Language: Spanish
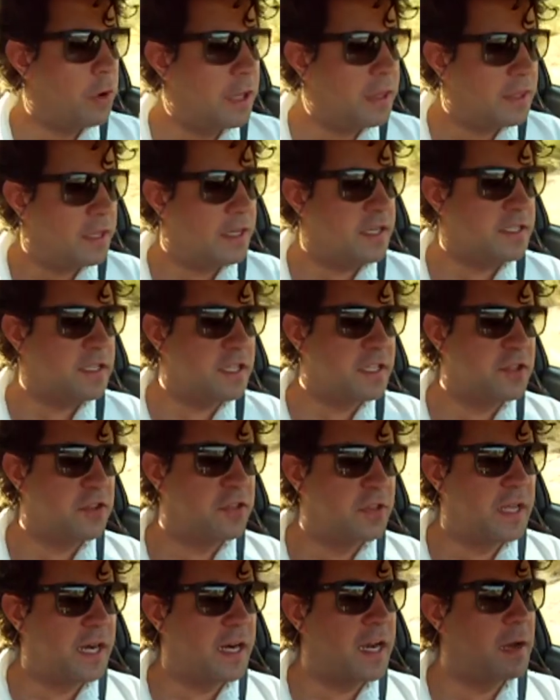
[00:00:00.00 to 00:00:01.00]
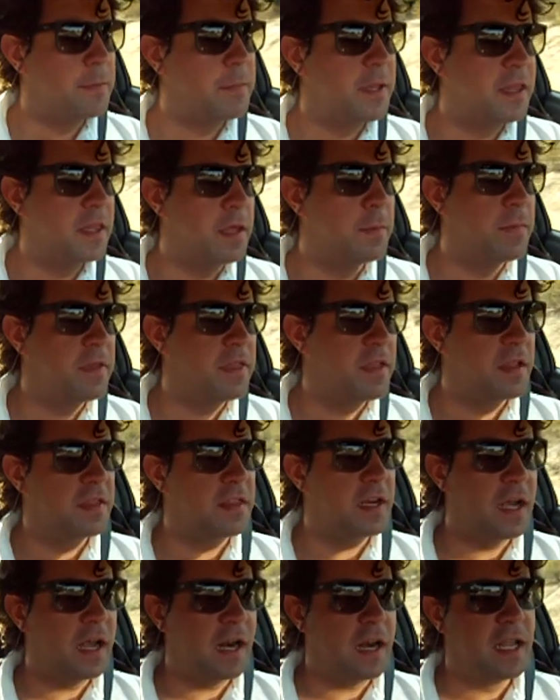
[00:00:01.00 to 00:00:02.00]
vueltas, que es donde realmente empieza a
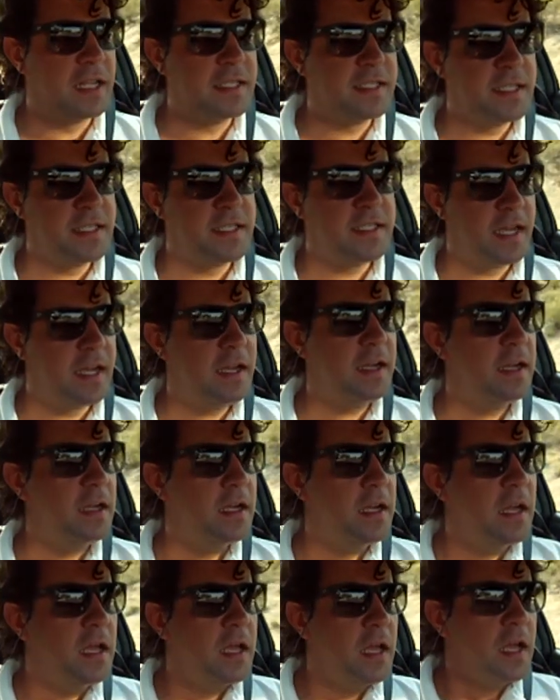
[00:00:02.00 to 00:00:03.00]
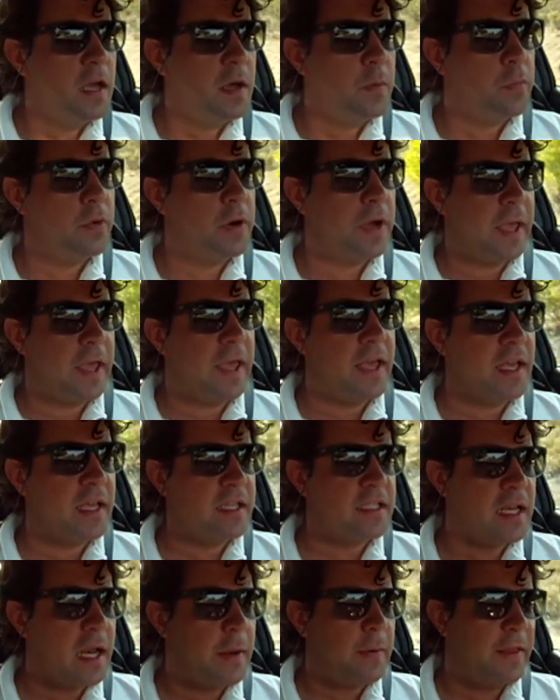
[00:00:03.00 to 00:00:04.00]
entregar la chicha,
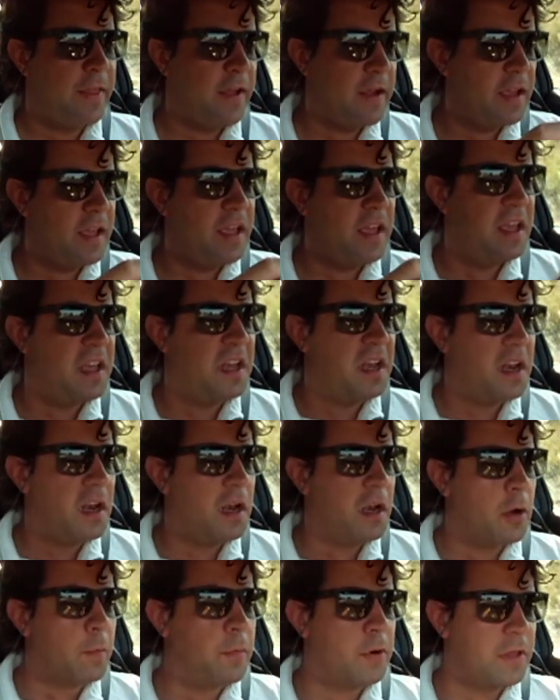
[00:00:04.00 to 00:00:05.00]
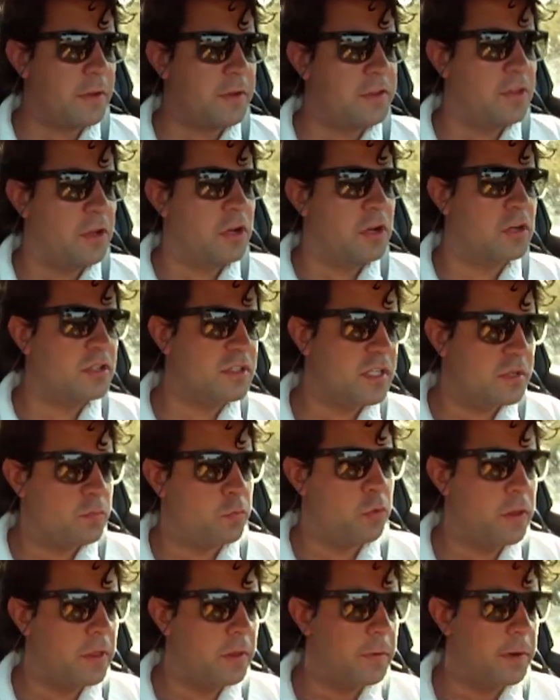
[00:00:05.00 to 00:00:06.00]
pues la verdad que el comportamiento del coche es muy